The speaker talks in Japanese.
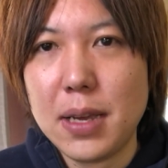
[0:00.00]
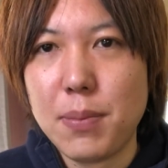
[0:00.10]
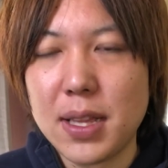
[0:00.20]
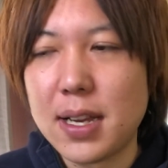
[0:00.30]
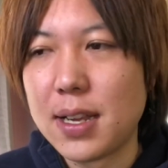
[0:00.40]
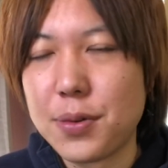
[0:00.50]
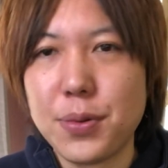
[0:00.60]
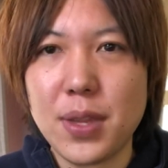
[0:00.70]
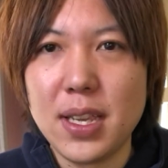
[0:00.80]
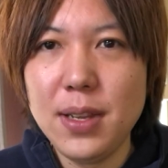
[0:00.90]
まあ、だからこ
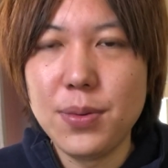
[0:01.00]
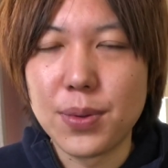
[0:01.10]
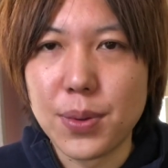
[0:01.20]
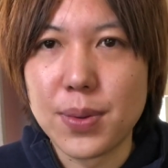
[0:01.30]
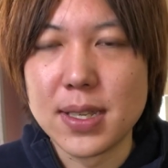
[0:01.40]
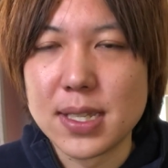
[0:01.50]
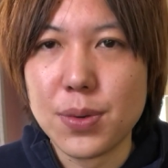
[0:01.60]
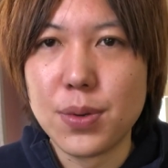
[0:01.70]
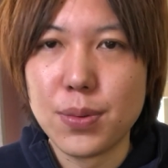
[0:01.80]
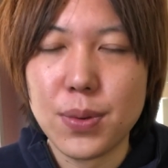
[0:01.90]
うできることってす
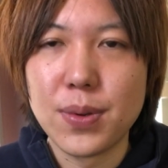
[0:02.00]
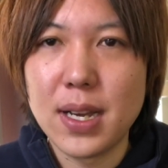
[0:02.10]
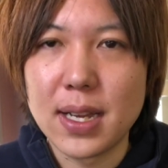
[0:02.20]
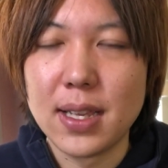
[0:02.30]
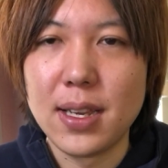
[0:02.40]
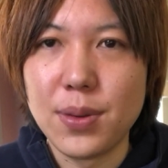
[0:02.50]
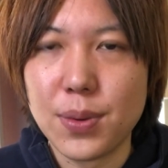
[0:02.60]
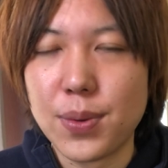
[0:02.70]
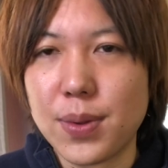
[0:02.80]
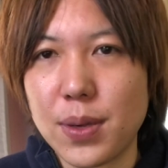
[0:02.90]
ごく僕らができる
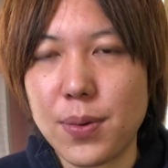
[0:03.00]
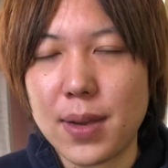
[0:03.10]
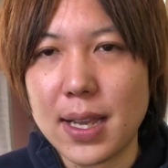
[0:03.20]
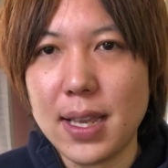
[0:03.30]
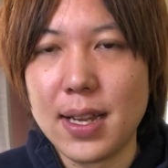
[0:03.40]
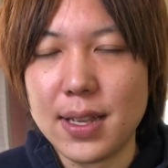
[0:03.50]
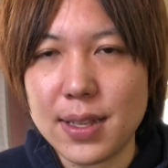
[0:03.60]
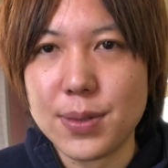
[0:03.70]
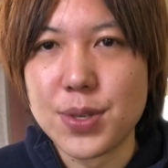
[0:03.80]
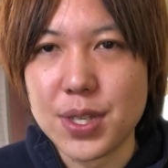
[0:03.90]
ことってこう限られ
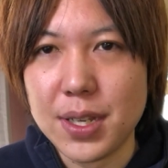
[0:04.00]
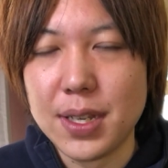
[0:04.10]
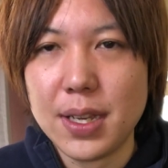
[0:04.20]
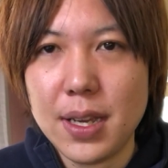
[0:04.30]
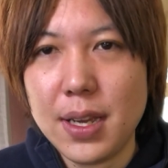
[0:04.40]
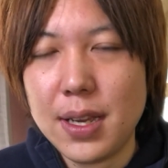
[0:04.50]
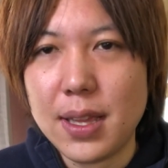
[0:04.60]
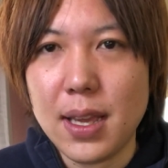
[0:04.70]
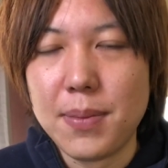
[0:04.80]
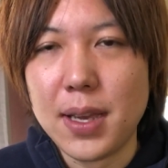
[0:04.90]
てるし
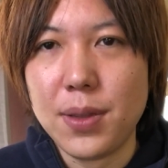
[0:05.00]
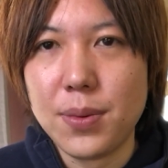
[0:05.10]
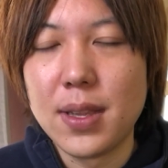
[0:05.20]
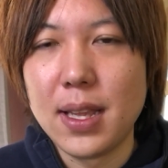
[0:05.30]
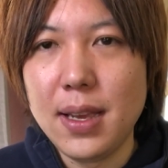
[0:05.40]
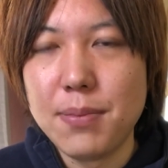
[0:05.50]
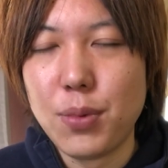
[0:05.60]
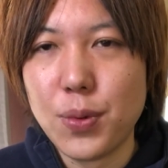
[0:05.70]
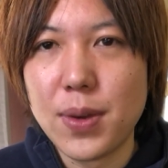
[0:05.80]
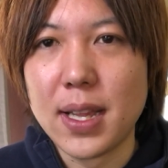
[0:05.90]
でまあいろんなね
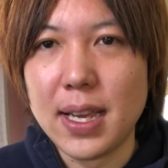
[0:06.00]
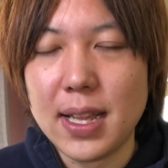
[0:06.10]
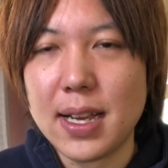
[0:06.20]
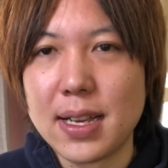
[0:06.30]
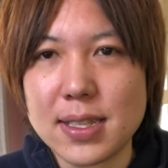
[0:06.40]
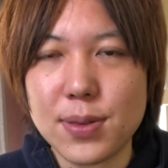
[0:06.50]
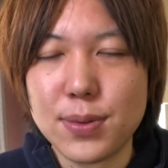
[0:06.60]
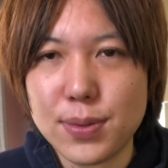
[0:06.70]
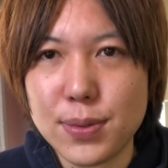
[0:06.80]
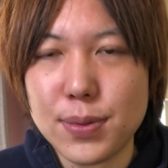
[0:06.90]
ものがねなんかそ
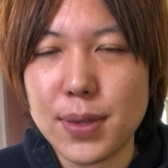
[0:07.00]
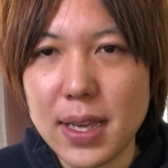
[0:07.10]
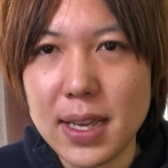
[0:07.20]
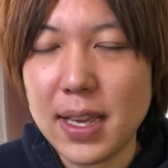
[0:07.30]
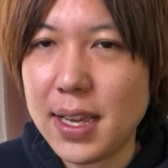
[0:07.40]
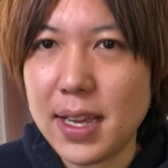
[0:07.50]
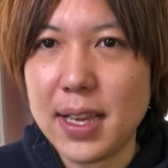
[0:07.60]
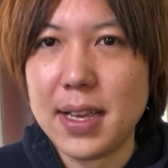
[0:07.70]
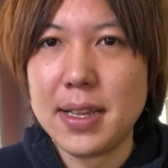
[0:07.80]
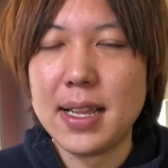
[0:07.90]
のね、
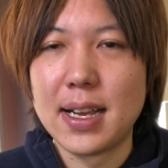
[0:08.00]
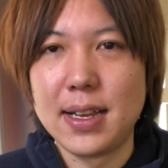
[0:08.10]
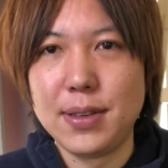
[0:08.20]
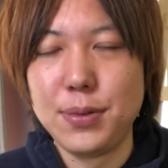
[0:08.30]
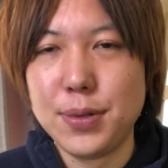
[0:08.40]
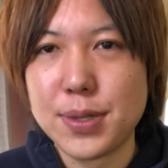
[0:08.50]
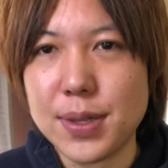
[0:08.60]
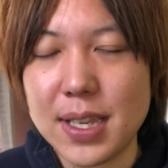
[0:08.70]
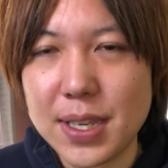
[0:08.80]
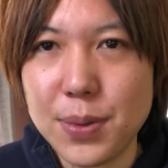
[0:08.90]
えなんかウイルス
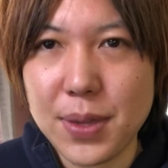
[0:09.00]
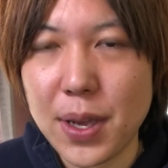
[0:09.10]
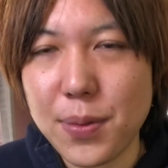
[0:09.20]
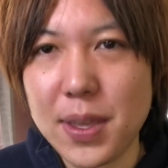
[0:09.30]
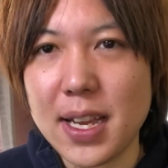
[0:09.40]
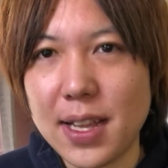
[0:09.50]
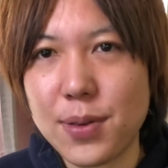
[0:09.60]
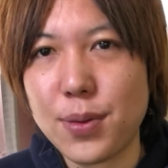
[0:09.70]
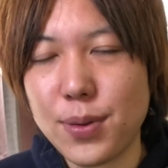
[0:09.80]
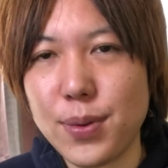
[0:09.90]
に効くんだよみたいな
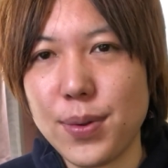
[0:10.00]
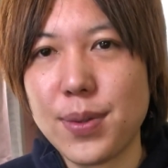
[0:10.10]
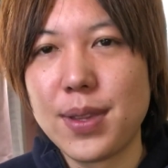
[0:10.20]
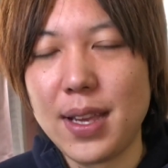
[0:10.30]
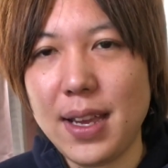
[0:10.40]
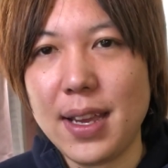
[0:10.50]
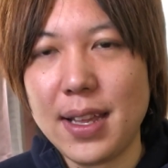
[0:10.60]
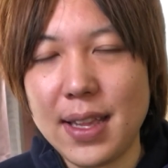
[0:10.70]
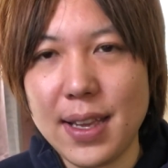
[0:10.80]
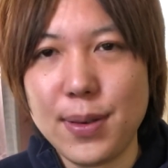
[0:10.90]
ことを言って
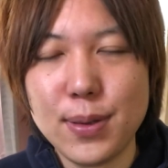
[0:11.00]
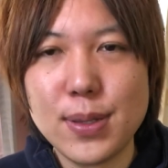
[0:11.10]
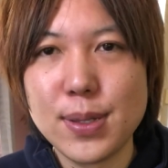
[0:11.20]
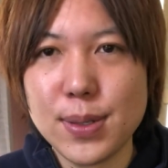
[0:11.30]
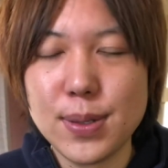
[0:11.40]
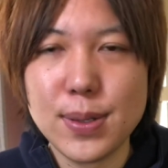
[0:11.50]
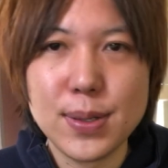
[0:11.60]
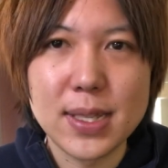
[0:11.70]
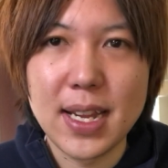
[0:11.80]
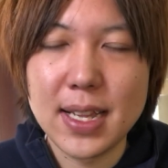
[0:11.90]
で流
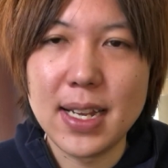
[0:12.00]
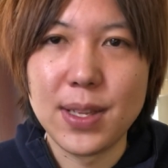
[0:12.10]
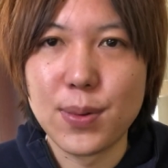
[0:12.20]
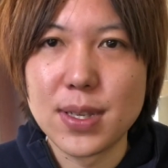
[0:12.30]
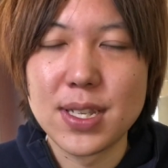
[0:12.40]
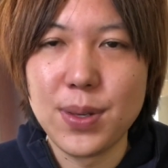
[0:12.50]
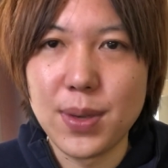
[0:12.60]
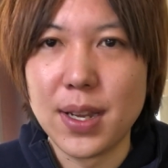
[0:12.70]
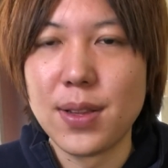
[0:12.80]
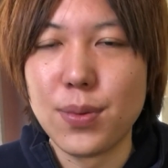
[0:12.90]
通されたりとかしてる
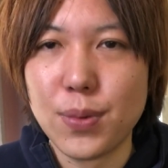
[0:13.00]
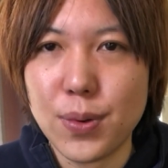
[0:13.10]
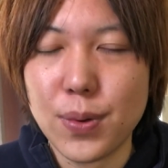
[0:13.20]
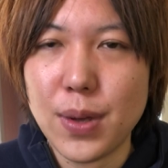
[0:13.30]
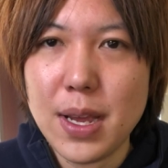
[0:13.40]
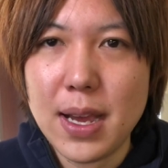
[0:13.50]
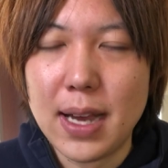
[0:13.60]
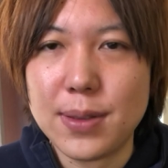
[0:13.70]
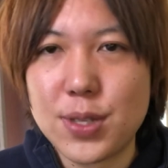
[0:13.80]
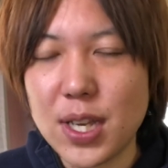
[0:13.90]
けれども
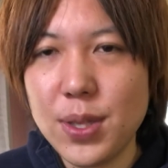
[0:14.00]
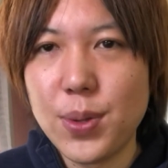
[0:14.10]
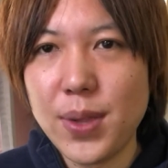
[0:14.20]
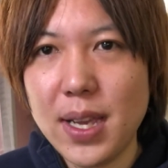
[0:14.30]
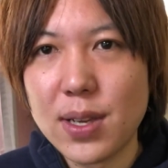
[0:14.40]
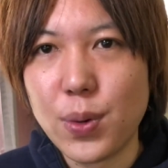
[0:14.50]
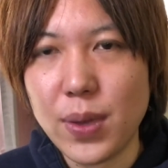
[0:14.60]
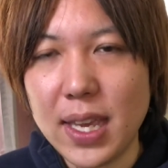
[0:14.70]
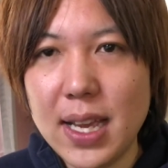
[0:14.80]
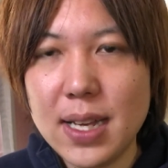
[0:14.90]
あのちゃんとねこ
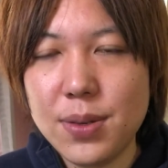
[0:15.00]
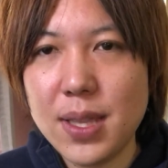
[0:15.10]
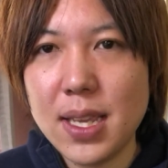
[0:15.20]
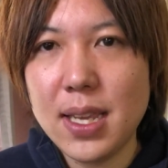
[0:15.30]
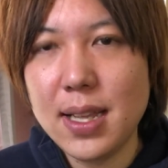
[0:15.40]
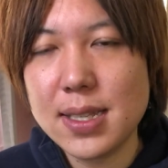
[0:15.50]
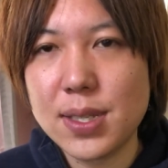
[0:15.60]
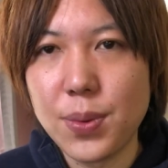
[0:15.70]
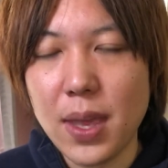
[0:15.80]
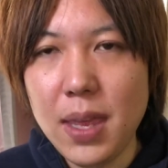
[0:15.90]
う医学的な
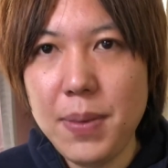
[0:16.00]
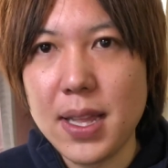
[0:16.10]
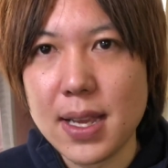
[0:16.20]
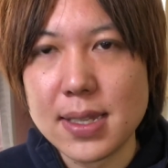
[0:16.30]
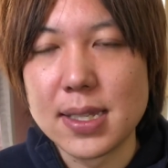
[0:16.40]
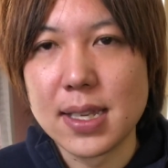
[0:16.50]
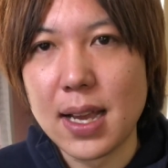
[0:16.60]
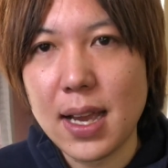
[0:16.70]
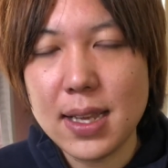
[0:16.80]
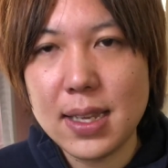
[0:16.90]
そのエビデンスが
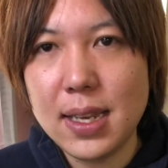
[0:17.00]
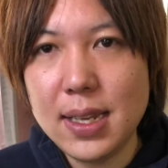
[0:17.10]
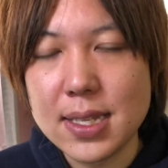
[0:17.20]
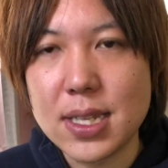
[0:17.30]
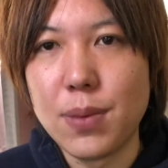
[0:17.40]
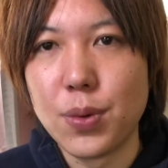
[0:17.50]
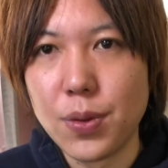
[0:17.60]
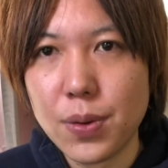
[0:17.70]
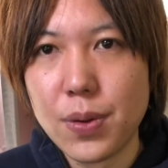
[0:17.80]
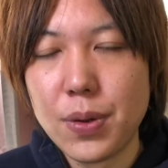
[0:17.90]
はっきりしたも
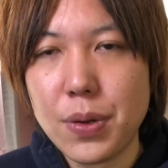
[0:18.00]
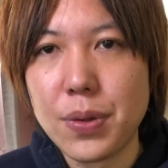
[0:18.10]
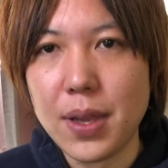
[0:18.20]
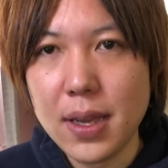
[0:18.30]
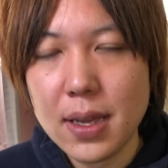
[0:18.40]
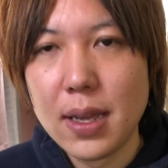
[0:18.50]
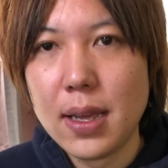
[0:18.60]
のね